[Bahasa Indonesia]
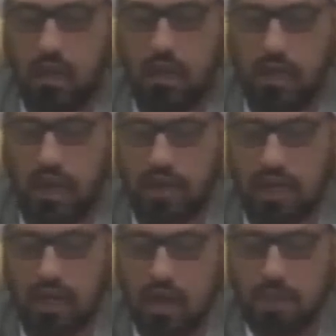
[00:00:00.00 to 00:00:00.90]
Li'anna
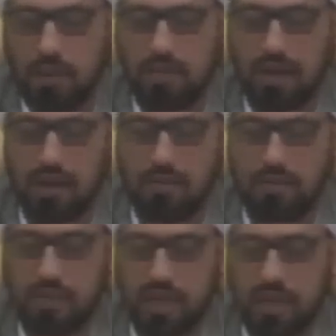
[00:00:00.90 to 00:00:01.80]
al-qalba ma
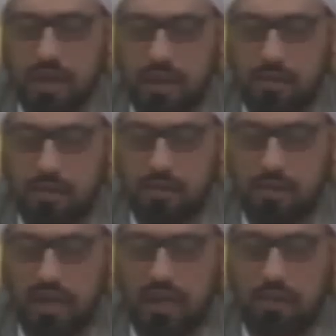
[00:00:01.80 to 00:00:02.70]
ma ma